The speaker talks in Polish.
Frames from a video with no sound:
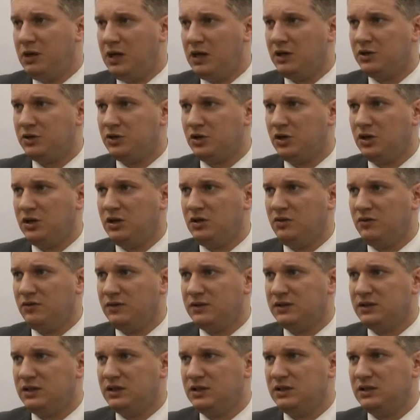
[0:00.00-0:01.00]
dalsze
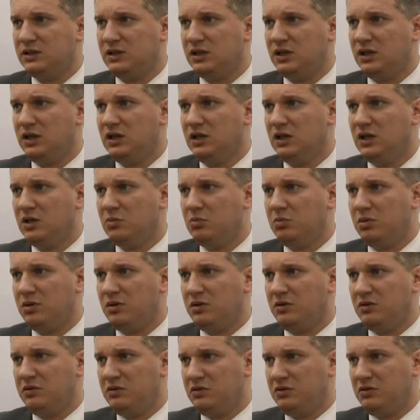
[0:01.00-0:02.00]
inwestycje
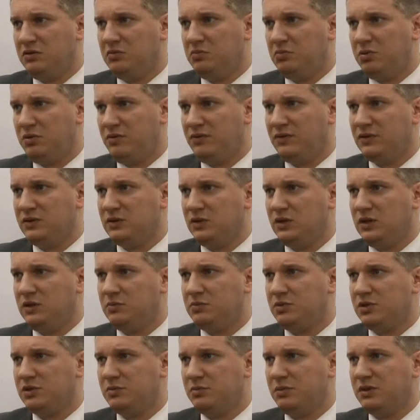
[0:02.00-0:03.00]

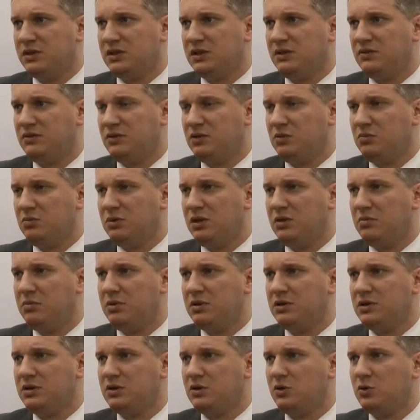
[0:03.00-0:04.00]
prowadzone przez miasta w tą
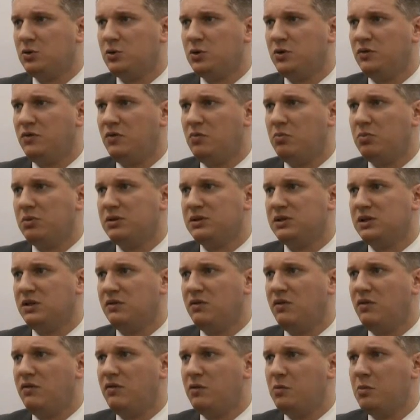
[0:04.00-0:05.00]
najbardziej kluczową,
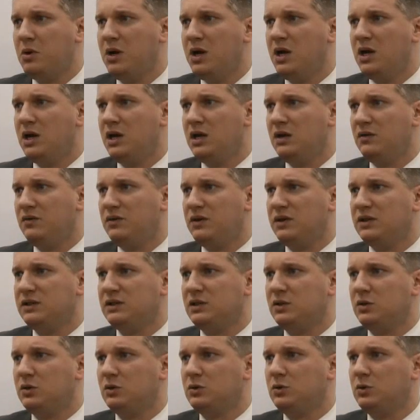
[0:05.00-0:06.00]
podstawową
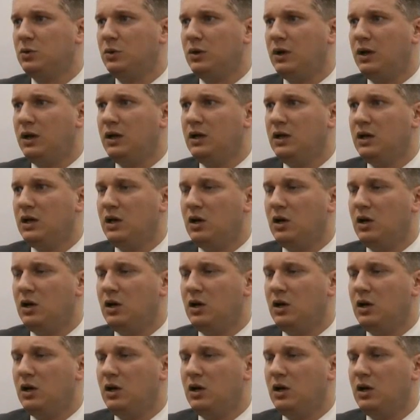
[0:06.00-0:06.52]
infrastrukturę.